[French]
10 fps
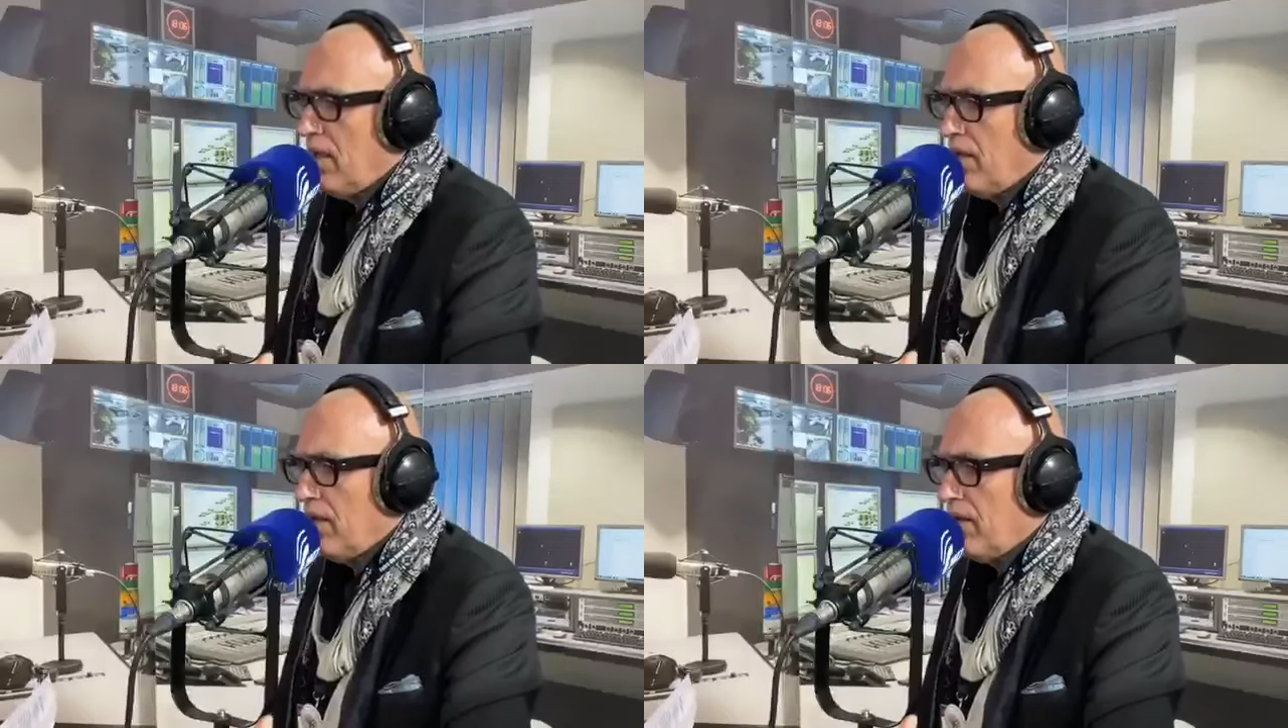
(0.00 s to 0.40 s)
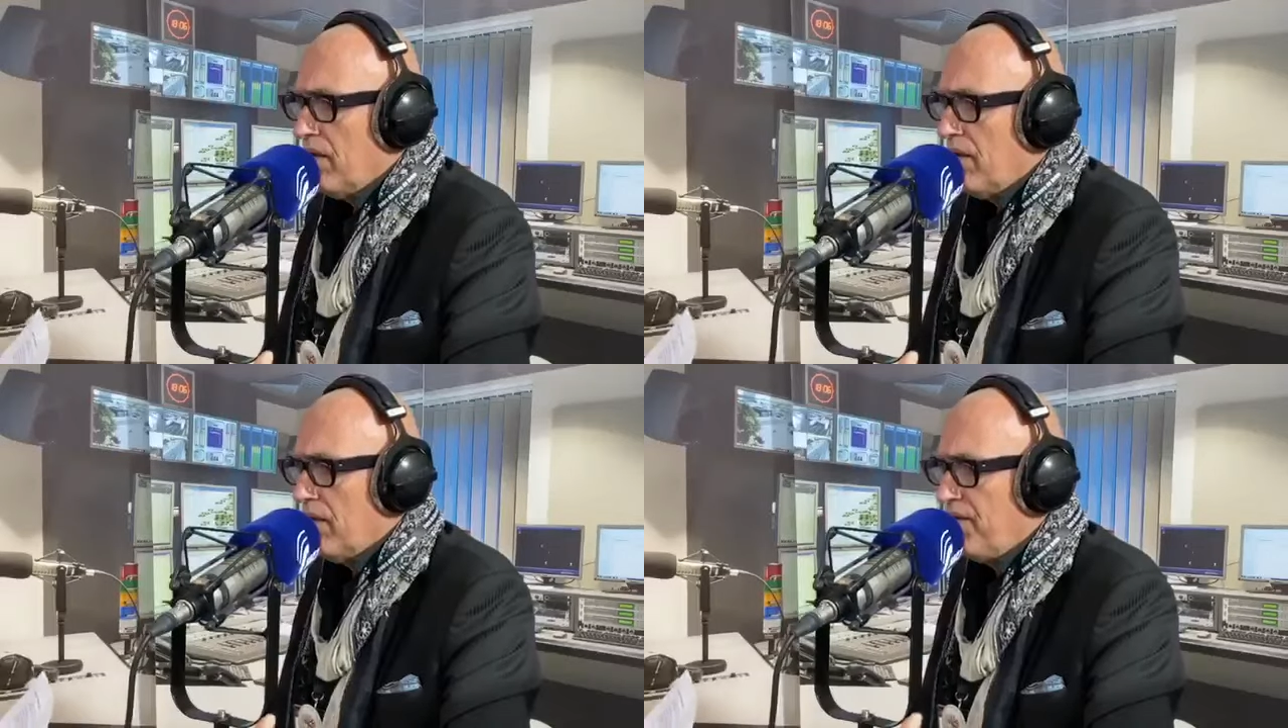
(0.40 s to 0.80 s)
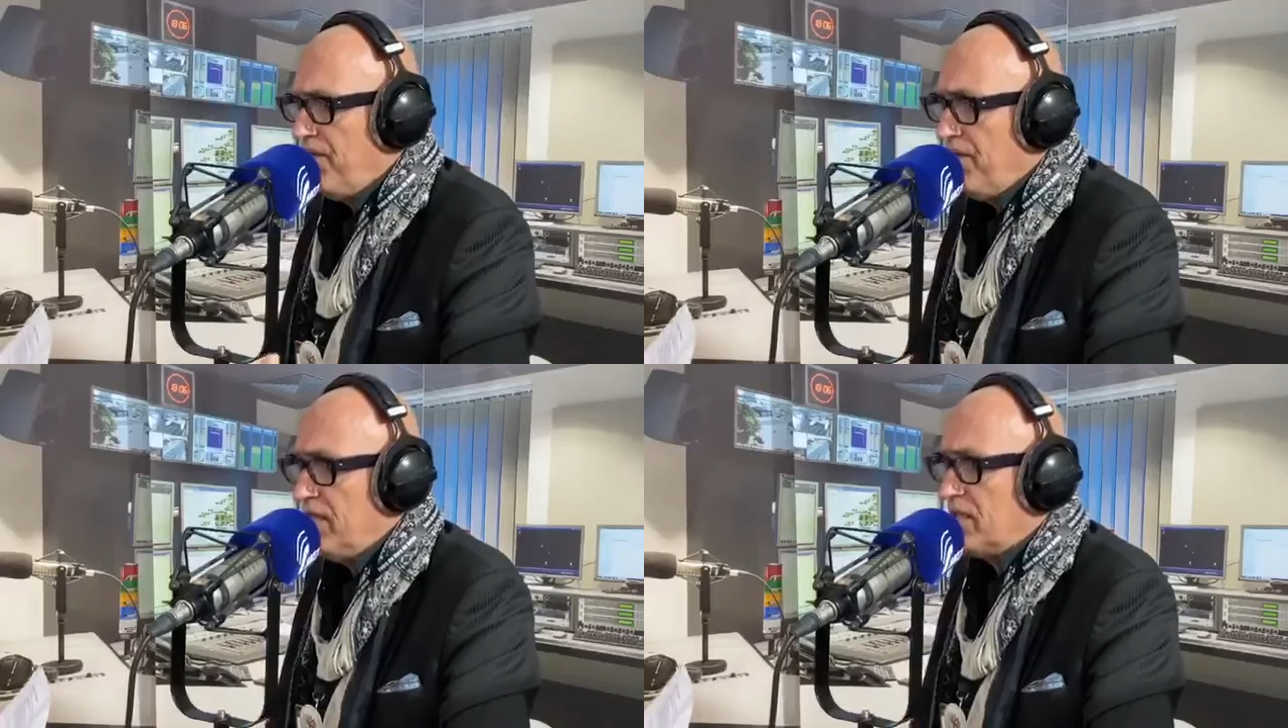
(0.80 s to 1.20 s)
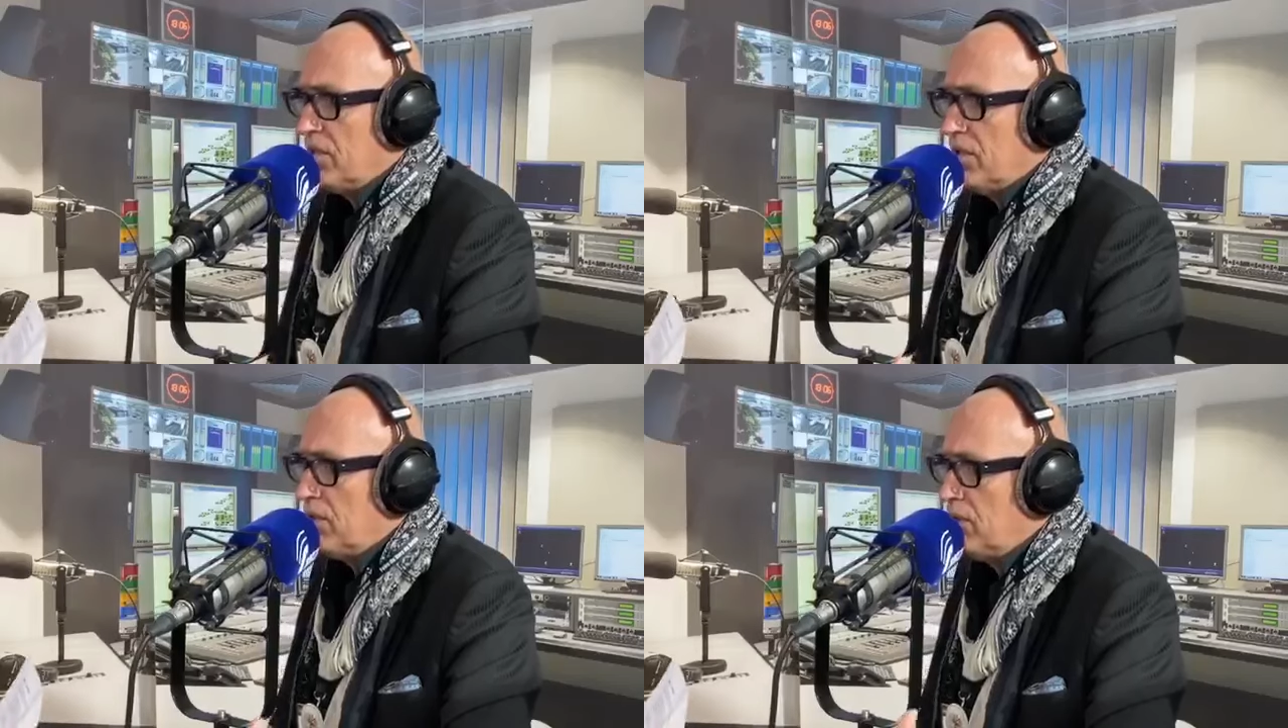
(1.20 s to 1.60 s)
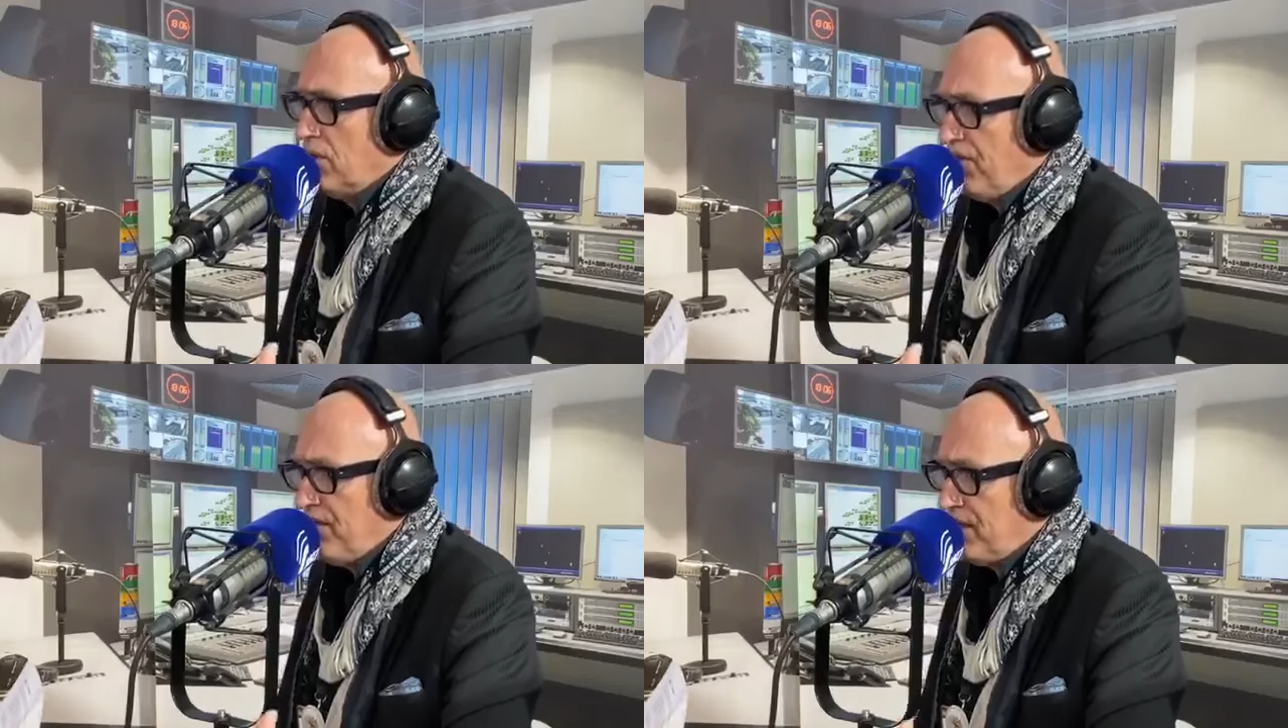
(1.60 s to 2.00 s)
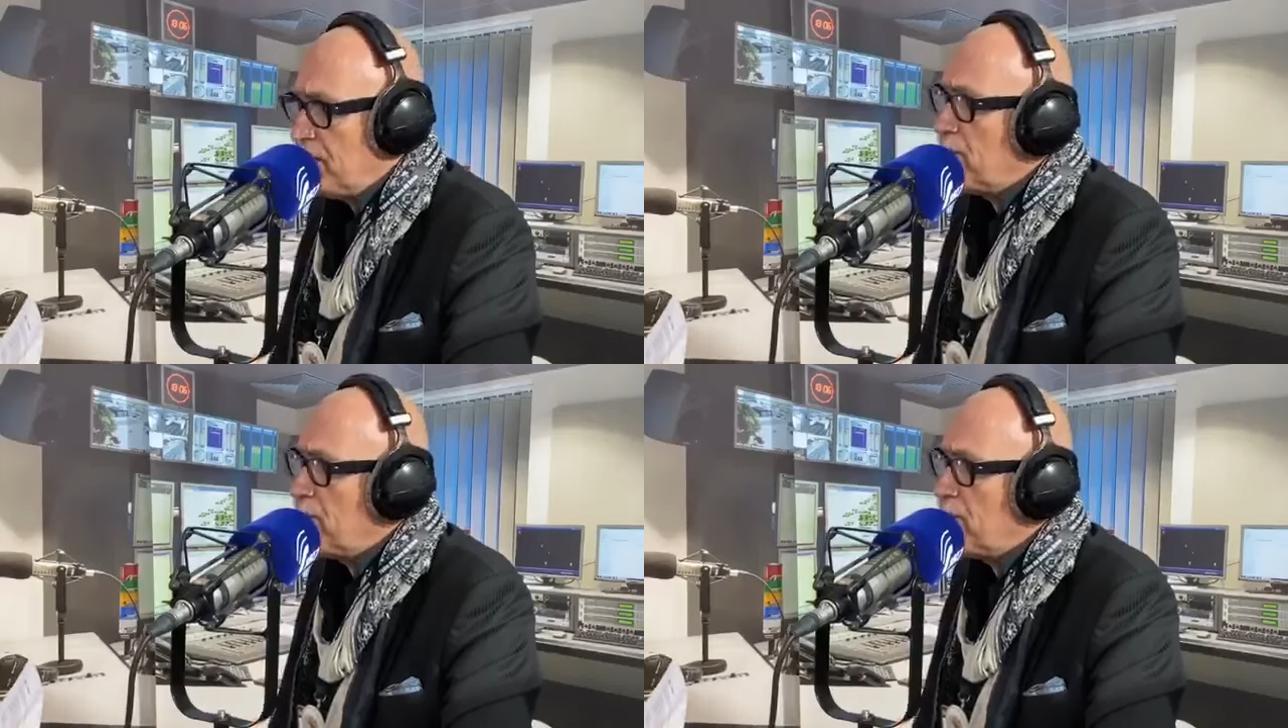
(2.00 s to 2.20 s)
euh, fils d'officier